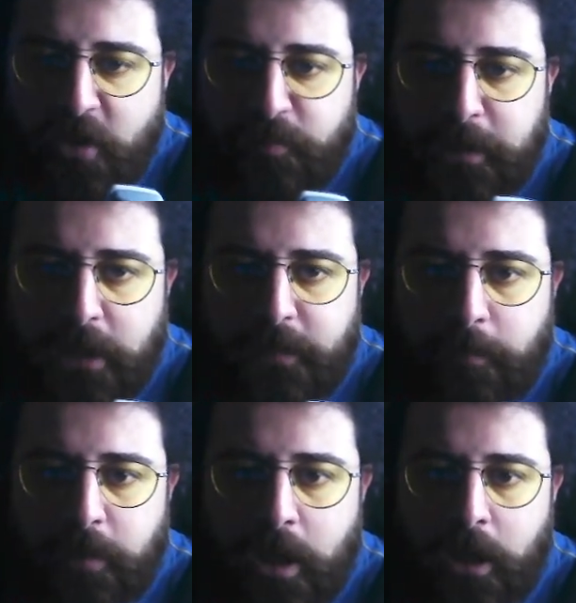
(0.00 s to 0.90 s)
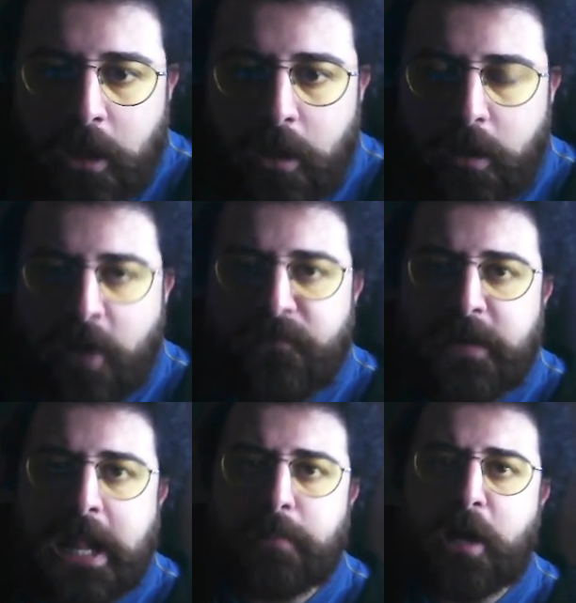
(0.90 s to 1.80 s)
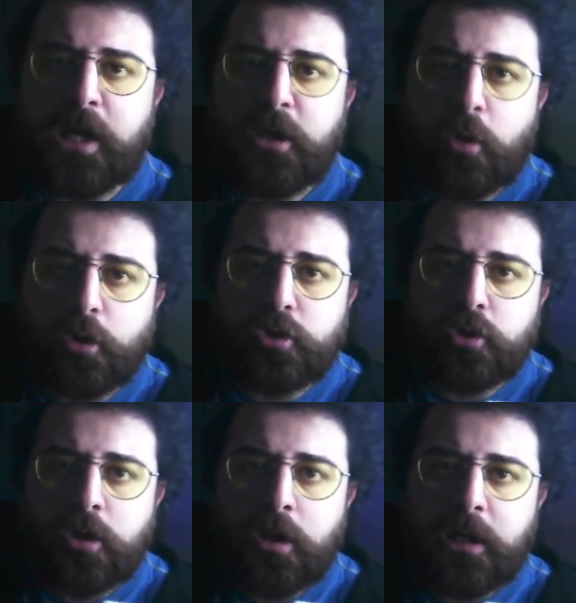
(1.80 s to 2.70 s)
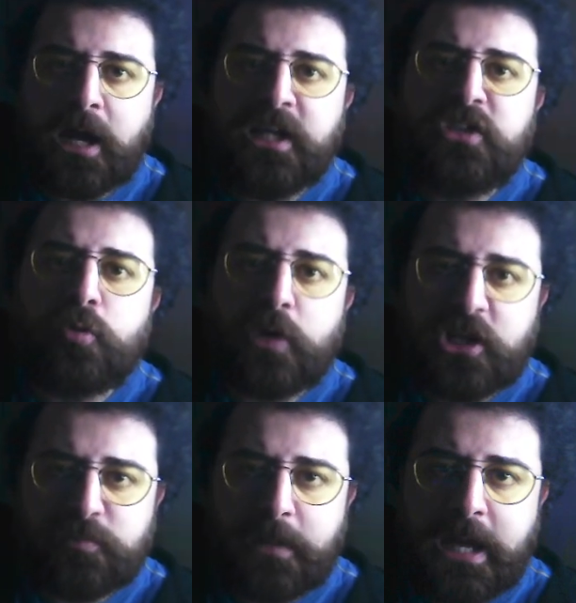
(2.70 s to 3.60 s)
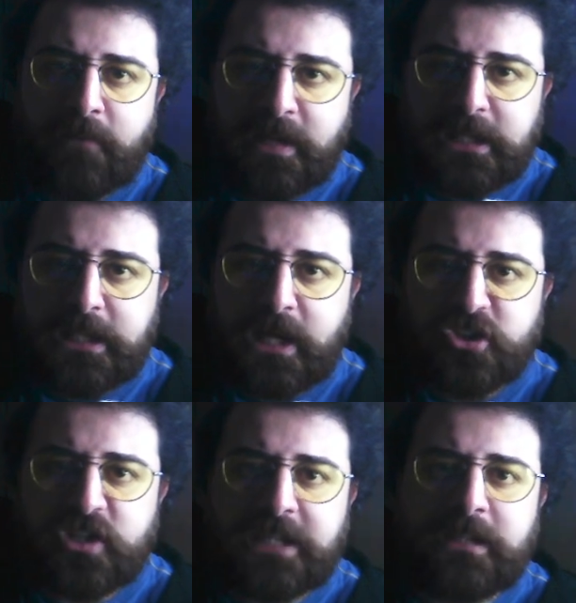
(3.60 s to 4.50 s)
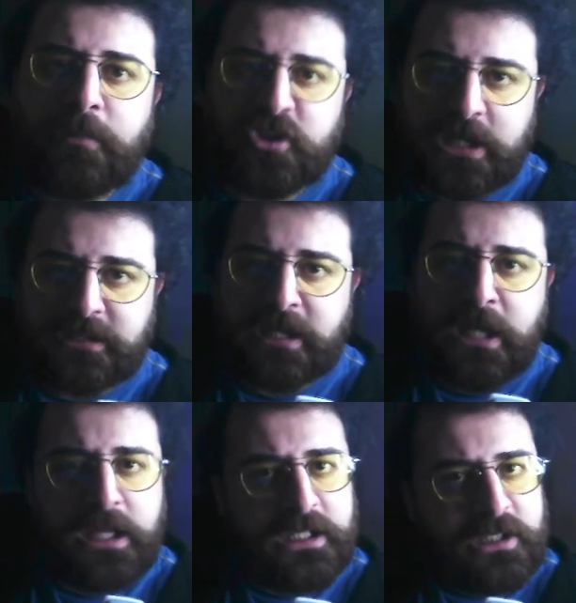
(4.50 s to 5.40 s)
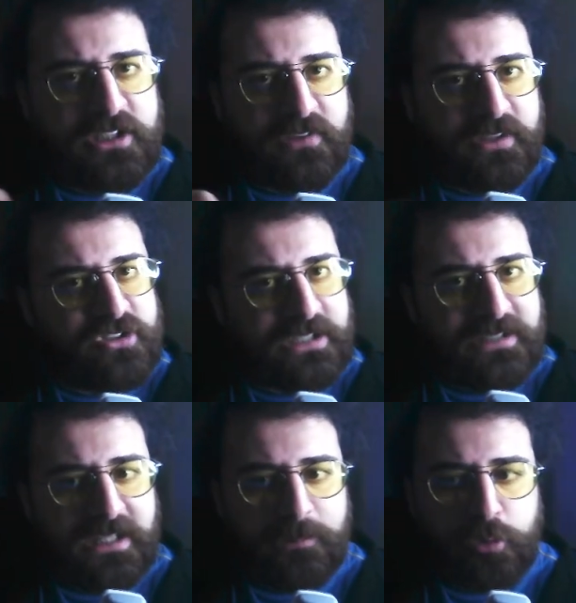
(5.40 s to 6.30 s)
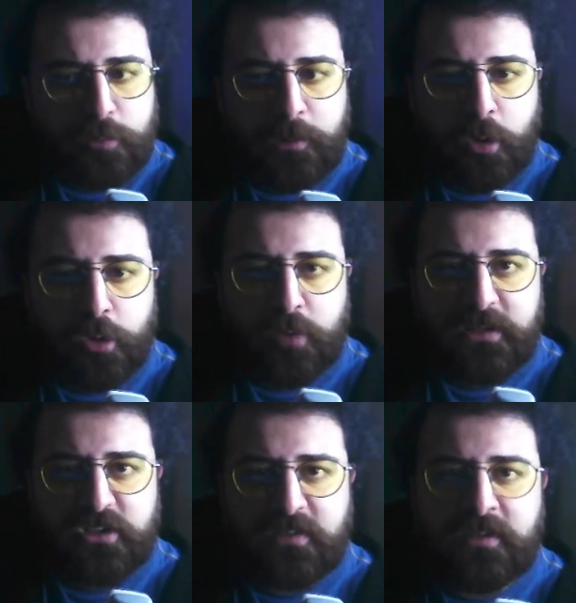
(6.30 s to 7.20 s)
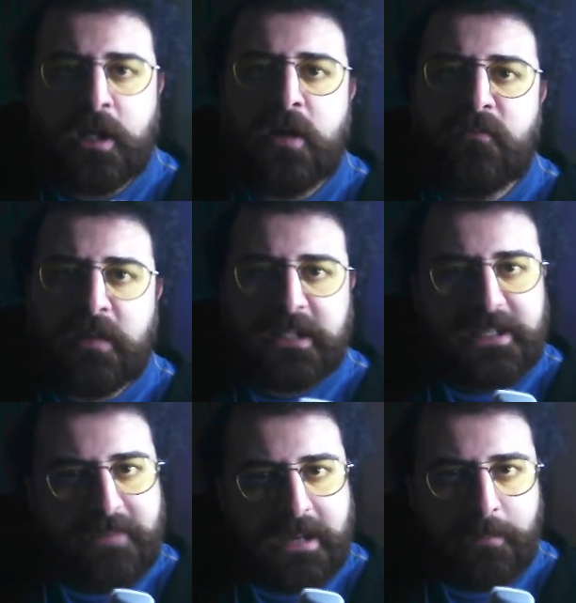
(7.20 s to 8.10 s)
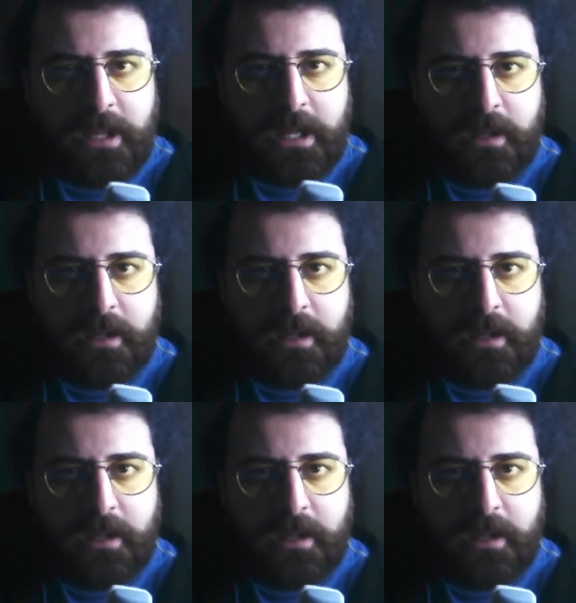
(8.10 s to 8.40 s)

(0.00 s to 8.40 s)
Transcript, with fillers: bir adam ya. Ya Fenerbahçe Ali Koç ya hiç uğraşma ya. Vallahi Acirayt'la Macirayt'la. Gideceksin Acirayt'a 7,5 milyon euro vereceksin. Vallahi verme ya.